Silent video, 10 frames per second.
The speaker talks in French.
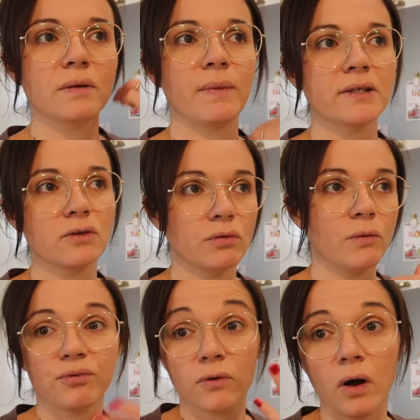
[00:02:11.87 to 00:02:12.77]
et des masques
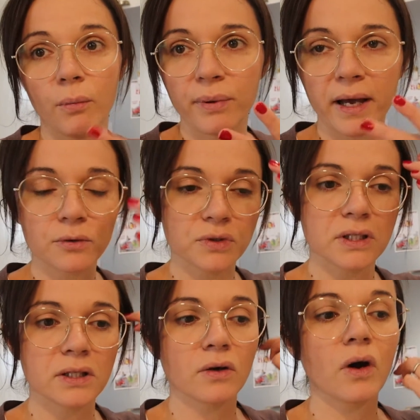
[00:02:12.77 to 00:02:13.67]
pour, en perles
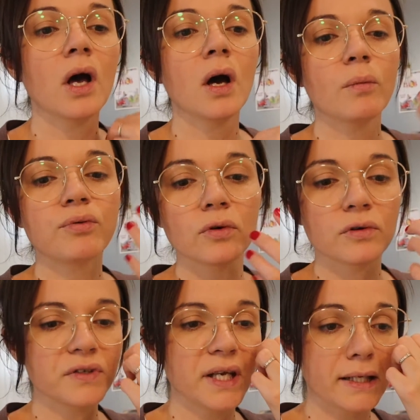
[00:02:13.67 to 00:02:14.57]
aussi pour
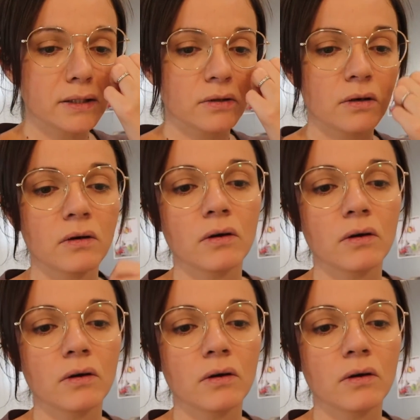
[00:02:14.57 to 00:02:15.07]
le visage,